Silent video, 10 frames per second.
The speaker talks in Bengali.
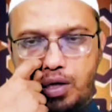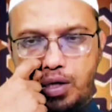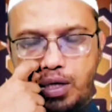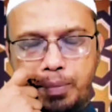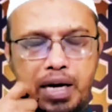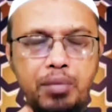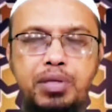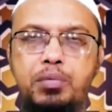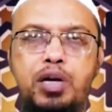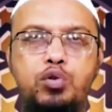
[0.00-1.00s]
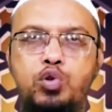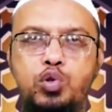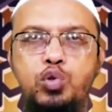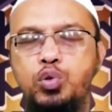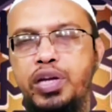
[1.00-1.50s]
আল্লাহ লিমান হামিদা বলার
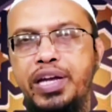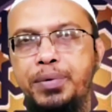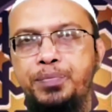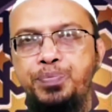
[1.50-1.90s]
কোনো সুযোগ নেই